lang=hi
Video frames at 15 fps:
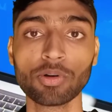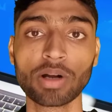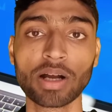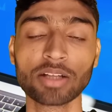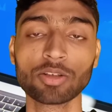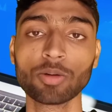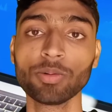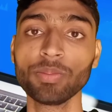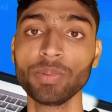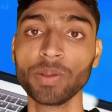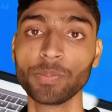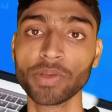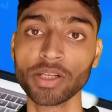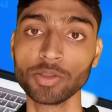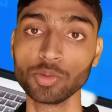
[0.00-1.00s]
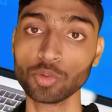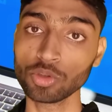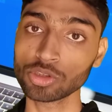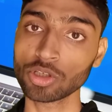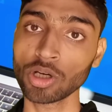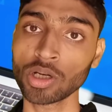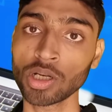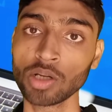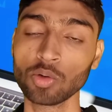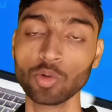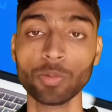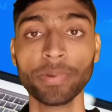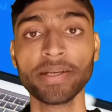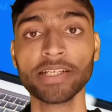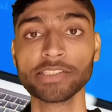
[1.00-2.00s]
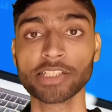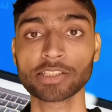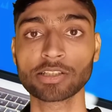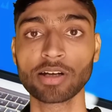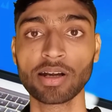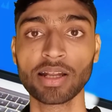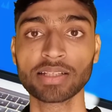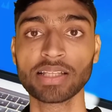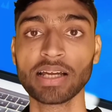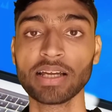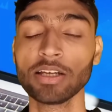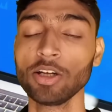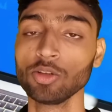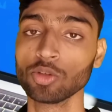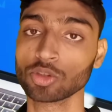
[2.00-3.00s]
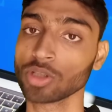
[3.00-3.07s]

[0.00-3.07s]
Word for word: आप लोगों का जो भी वीपीएन यूज कर रहे हो वो भी डिटेक्ट कर लेता है